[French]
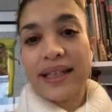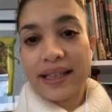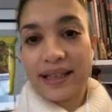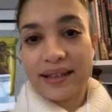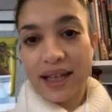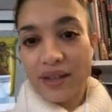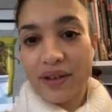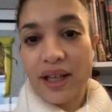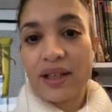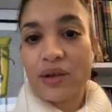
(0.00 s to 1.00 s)
et qui
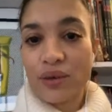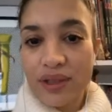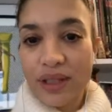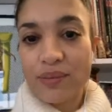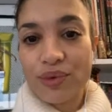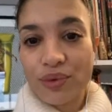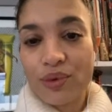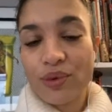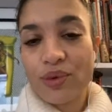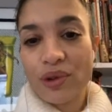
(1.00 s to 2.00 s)
travaille aussi
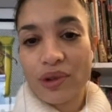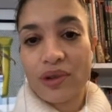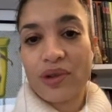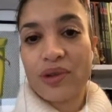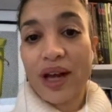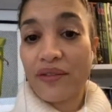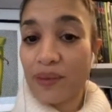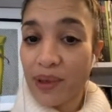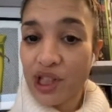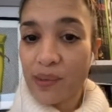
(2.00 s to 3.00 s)
beaucoup euh,
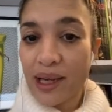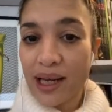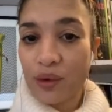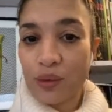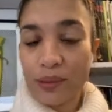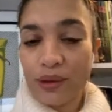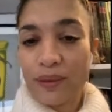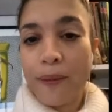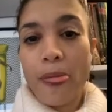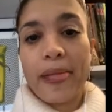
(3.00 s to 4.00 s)
avec Benjamin Lacombe.
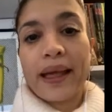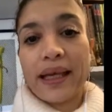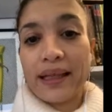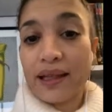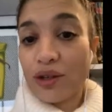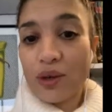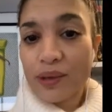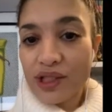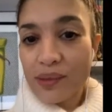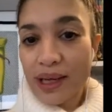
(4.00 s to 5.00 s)
Et d'ailleurs,
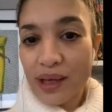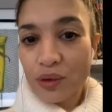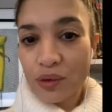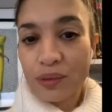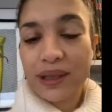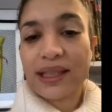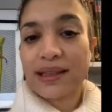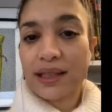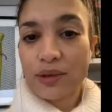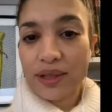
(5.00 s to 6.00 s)
Benjamin Lacombe, qui
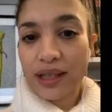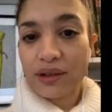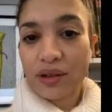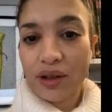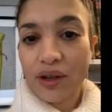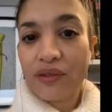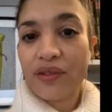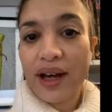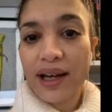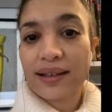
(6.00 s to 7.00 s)
est illustrateur,
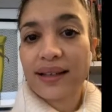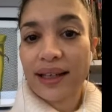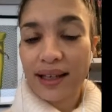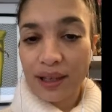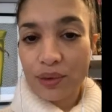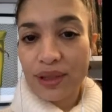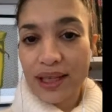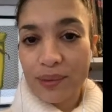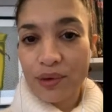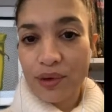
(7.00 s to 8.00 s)
va très
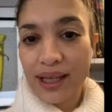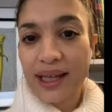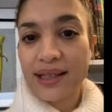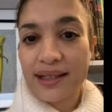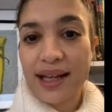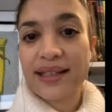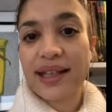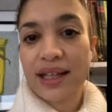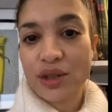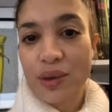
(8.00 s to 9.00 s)
régulièrement réaliser la
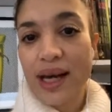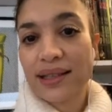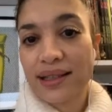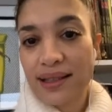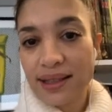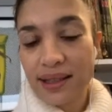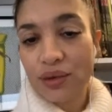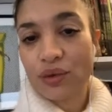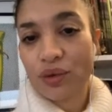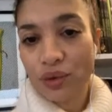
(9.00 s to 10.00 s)
direction
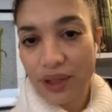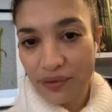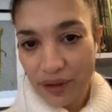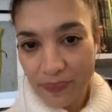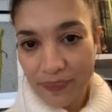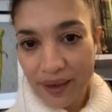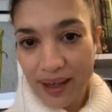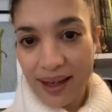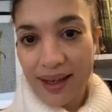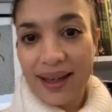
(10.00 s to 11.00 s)
artistique de nos livres.
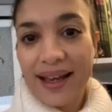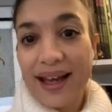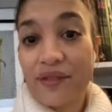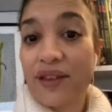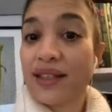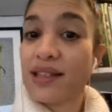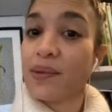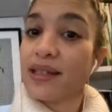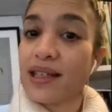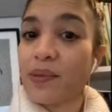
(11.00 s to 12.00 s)
Avec
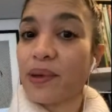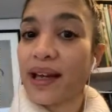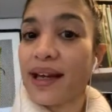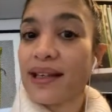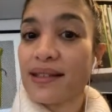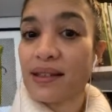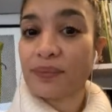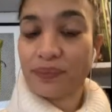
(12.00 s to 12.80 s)
Sébastien Pérez,